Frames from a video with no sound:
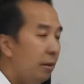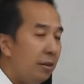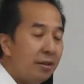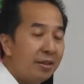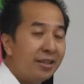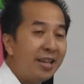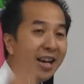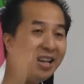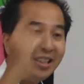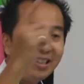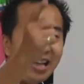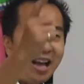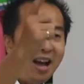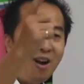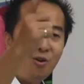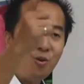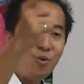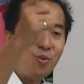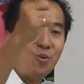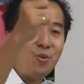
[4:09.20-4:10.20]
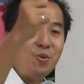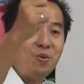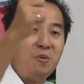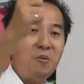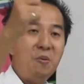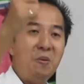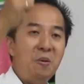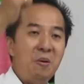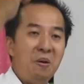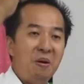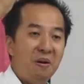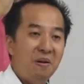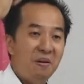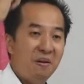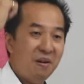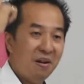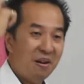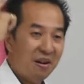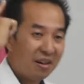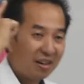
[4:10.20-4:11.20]
Saya tahu
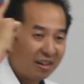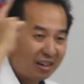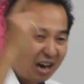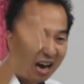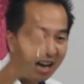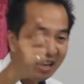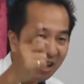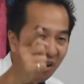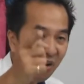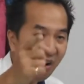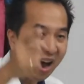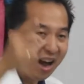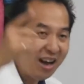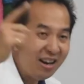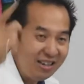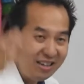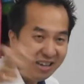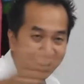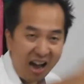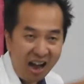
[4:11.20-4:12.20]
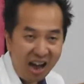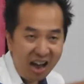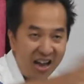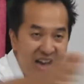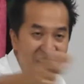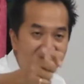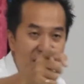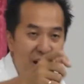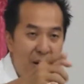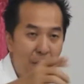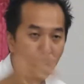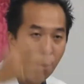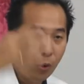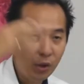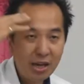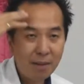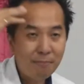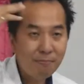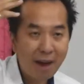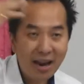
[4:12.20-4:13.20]
kalau Anda
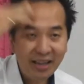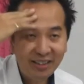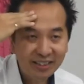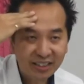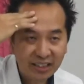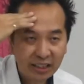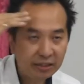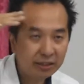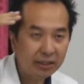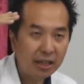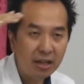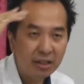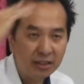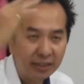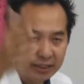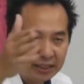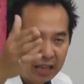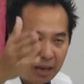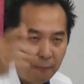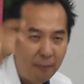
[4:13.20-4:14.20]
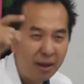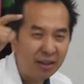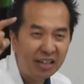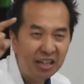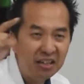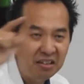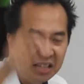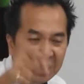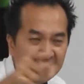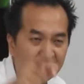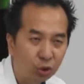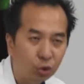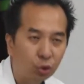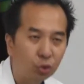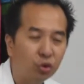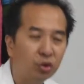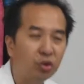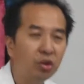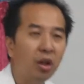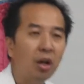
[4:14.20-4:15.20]
punya mindset yang sama di
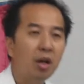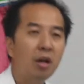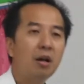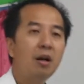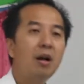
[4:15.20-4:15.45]
Kristus,